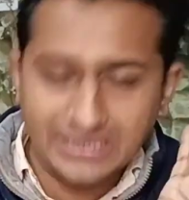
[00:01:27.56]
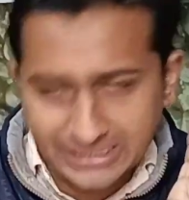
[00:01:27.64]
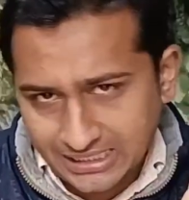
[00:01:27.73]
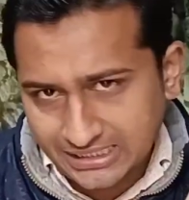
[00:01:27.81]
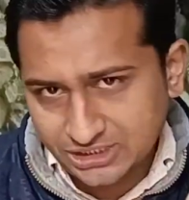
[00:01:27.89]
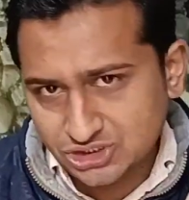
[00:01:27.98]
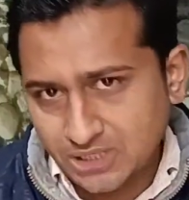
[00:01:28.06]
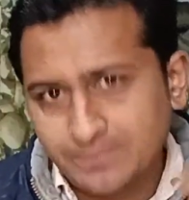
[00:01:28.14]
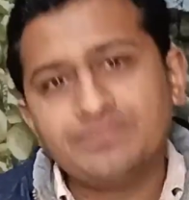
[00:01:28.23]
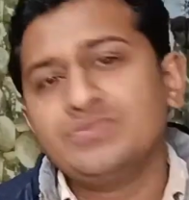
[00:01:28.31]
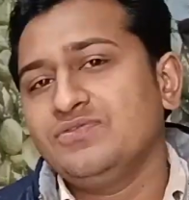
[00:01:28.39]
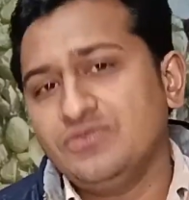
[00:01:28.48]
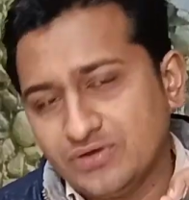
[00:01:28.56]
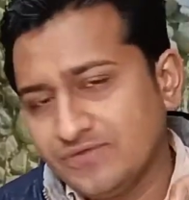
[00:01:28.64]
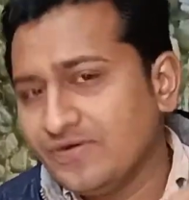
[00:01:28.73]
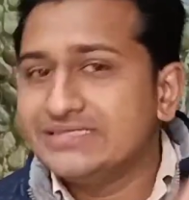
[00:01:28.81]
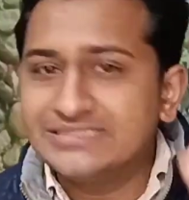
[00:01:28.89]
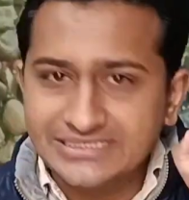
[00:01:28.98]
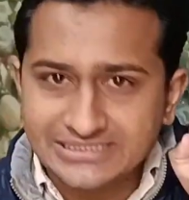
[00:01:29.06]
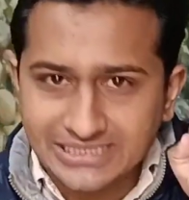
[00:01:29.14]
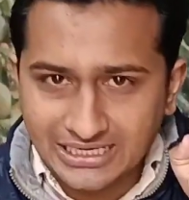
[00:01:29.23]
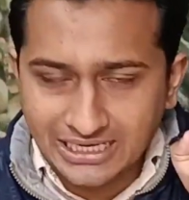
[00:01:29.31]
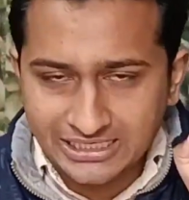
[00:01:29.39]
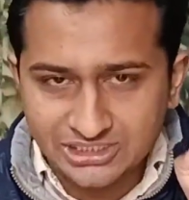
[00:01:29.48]
का लगा लीजिए आप वीवो के वाई सीरीज़
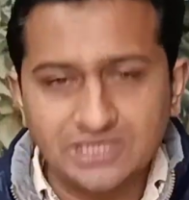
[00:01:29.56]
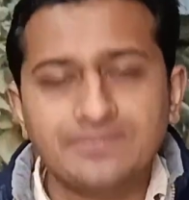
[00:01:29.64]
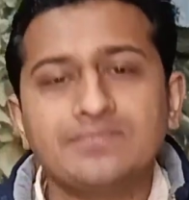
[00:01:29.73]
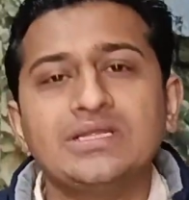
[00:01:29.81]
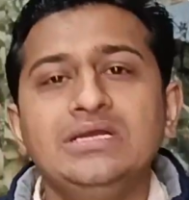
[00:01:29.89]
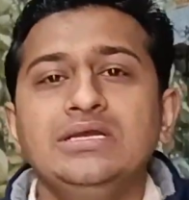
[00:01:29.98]
का लगा लीजिए